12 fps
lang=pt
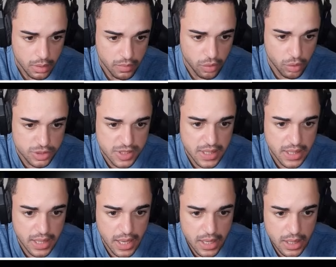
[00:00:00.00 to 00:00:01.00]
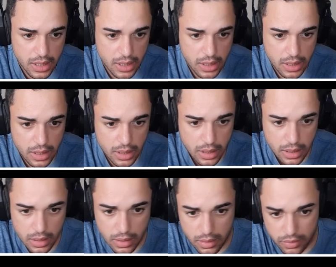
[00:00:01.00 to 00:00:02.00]
Vou conseguir, hein?
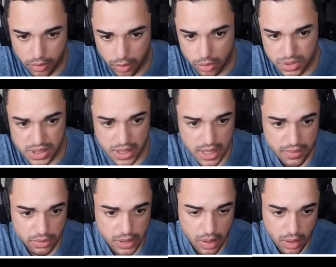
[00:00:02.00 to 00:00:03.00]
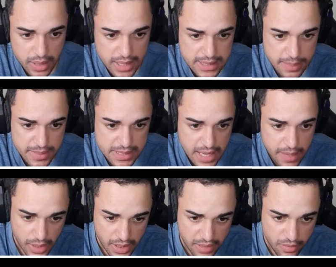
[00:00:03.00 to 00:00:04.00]
Vou conseguir, vou derrotar essa miséria.
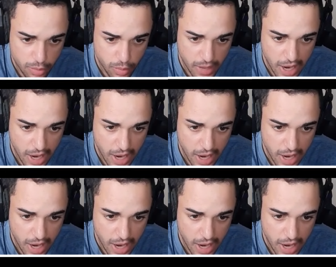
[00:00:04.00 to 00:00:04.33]
Cadê? Vamos com